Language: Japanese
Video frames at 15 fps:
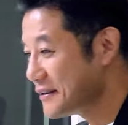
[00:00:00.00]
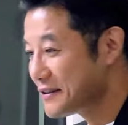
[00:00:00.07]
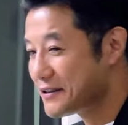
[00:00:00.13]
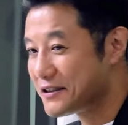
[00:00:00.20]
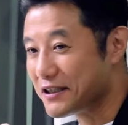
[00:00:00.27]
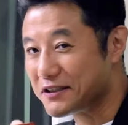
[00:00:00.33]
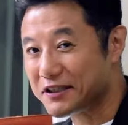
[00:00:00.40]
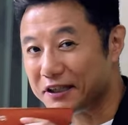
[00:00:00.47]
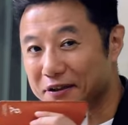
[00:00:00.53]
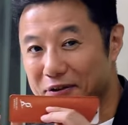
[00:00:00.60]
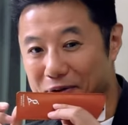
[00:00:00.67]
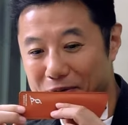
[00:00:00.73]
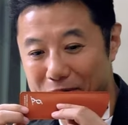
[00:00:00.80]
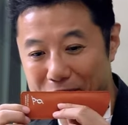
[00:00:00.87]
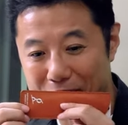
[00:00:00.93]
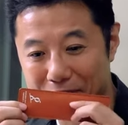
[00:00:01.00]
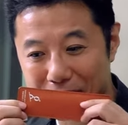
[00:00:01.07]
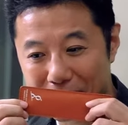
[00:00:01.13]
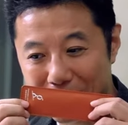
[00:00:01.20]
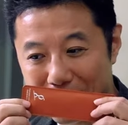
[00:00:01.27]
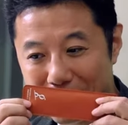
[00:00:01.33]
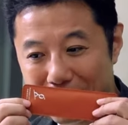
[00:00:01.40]
じゃじゃんと
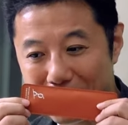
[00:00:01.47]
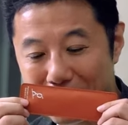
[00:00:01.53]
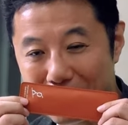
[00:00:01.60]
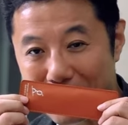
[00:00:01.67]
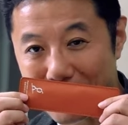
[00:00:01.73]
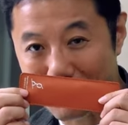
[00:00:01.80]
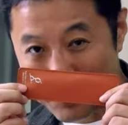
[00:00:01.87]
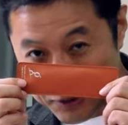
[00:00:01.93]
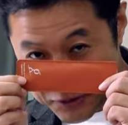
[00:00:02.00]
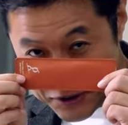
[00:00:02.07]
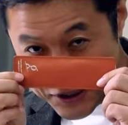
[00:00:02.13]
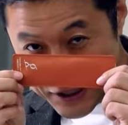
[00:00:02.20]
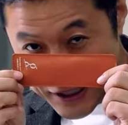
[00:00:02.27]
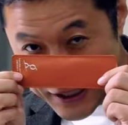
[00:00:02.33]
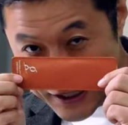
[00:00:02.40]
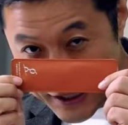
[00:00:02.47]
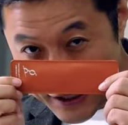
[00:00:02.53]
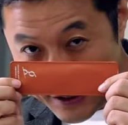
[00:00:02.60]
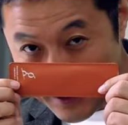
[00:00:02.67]
いうわけでもこちら